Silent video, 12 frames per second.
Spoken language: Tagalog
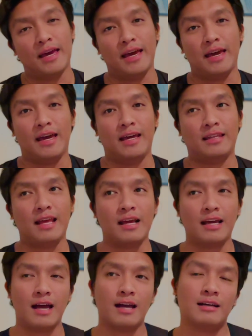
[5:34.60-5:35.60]
And eh,
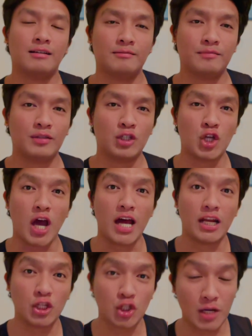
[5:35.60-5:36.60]
talagang
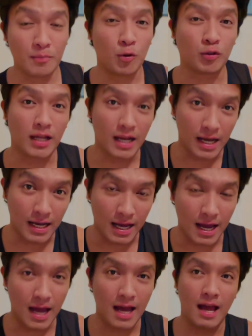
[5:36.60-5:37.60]
challenging po
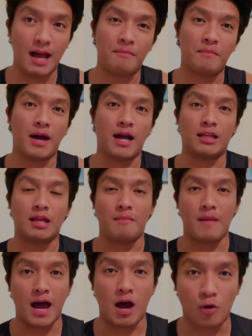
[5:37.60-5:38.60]
talaga ang mga
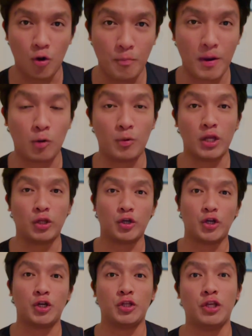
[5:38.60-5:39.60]
trabaho pag
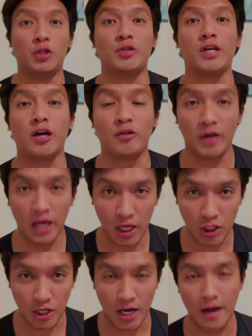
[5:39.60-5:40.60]
winter dito sa
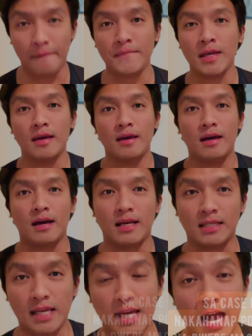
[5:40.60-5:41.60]
Croatia.
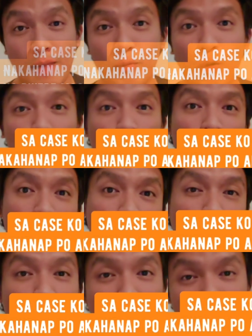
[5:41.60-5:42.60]
Kasi nga po,
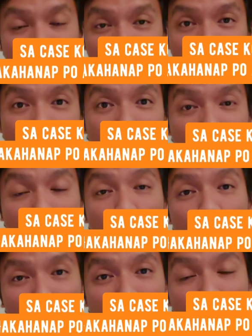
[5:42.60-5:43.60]
walang turista ng
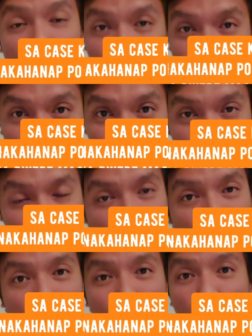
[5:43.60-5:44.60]
winter.
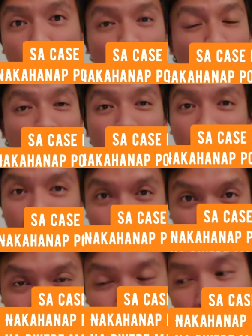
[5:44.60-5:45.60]
Hindi po ganun
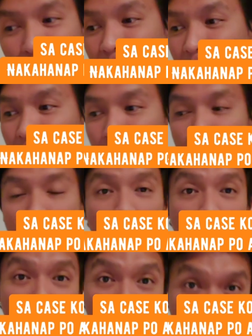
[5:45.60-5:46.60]
kalakas ang benta ng mga
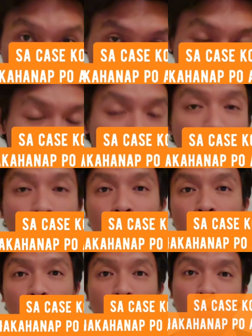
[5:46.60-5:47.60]
companies.
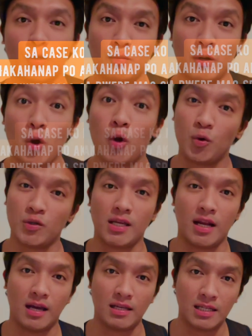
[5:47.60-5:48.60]
So, magkoclose
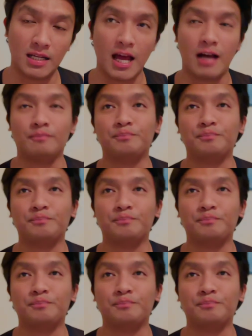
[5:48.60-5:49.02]
talaga sila.